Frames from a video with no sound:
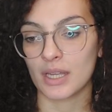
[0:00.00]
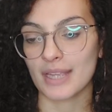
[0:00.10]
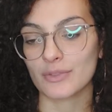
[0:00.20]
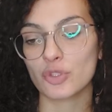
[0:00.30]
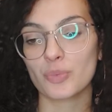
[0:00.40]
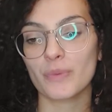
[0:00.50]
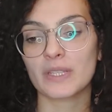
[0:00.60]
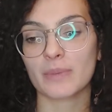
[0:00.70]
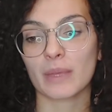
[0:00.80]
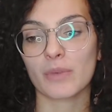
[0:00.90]
Est-ce que je peux
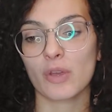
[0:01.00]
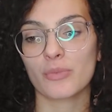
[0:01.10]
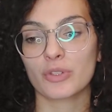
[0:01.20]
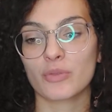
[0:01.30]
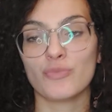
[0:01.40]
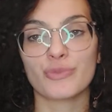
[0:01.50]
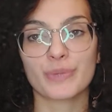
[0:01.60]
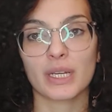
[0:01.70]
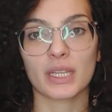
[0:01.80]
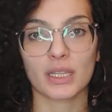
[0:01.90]
m'exprimer en mode
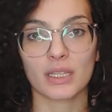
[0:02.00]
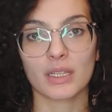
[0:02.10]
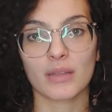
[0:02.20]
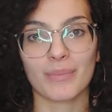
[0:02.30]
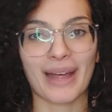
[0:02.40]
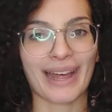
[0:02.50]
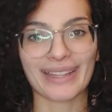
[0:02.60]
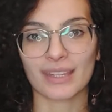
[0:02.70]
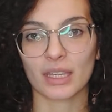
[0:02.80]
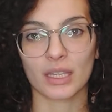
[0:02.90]
musclé,
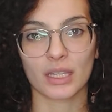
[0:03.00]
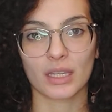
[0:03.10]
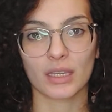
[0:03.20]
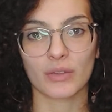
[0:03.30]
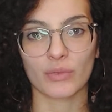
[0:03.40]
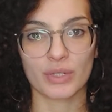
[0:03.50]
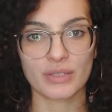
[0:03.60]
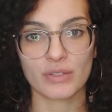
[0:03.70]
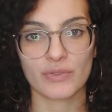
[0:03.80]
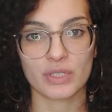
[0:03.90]
baraqué Vous voyez
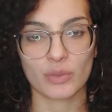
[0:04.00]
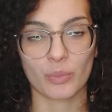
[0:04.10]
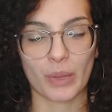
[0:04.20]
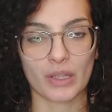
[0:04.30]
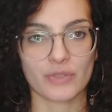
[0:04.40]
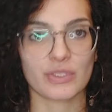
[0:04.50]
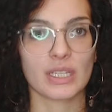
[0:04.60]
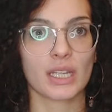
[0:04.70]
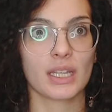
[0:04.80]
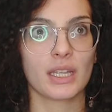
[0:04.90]
ce que je veux dire ou pas Je veux
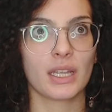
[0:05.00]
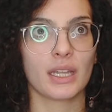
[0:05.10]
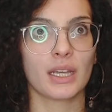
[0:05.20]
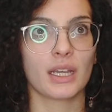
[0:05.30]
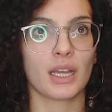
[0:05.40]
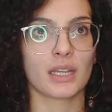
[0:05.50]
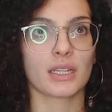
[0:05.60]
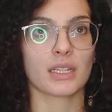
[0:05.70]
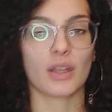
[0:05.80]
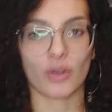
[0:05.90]
dire...
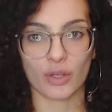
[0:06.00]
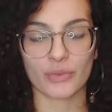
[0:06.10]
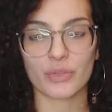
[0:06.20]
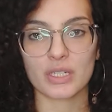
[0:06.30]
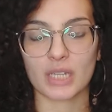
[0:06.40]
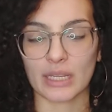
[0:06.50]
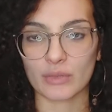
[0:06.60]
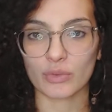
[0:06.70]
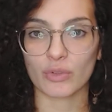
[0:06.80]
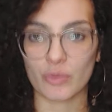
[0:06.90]
Encore une fois, j'ai rien
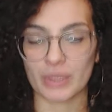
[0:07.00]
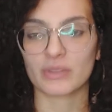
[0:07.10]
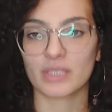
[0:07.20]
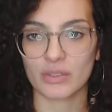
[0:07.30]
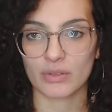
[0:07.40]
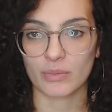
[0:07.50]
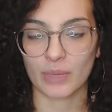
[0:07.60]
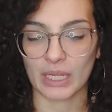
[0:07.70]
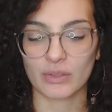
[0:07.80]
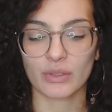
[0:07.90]
contre le personnage de
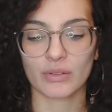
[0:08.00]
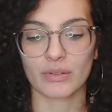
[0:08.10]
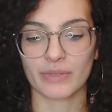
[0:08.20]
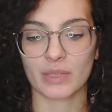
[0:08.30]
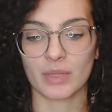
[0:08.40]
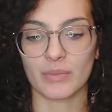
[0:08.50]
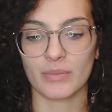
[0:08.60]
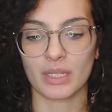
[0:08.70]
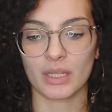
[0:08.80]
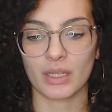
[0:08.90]
Braddock dans le film,
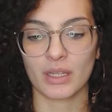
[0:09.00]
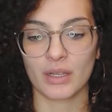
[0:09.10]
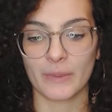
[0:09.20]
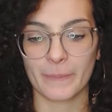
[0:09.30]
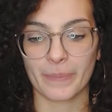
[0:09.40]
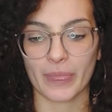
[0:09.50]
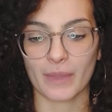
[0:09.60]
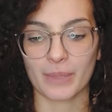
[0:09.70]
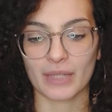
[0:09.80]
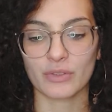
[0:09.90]
mais
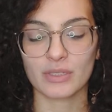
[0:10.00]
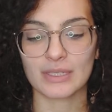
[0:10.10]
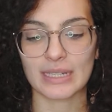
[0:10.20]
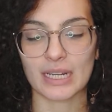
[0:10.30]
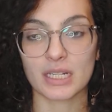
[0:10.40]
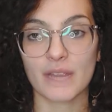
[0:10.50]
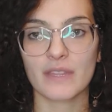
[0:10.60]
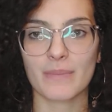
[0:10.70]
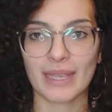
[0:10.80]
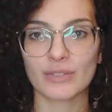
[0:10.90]
Braddock, c'est la chef
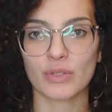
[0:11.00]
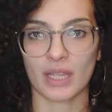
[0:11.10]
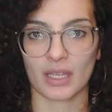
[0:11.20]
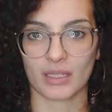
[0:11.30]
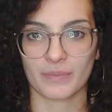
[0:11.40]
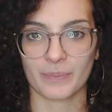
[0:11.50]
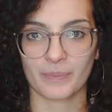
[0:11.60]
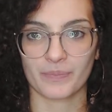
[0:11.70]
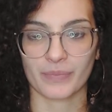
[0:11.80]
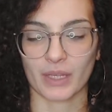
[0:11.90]
des mercenaires.
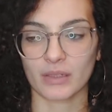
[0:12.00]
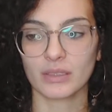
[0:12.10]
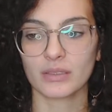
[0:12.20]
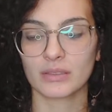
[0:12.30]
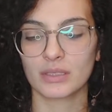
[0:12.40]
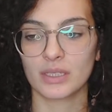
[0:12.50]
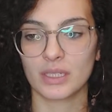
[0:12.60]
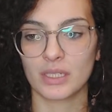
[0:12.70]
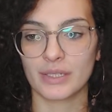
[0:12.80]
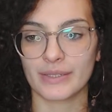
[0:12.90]
D'accord
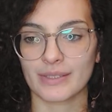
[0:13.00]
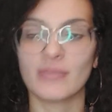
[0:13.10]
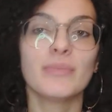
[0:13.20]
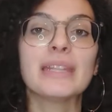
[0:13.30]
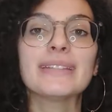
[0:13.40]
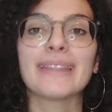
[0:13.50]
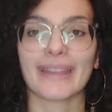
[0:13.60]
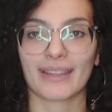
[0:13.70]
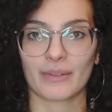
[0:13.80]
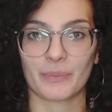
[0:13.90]
C'est une militaire.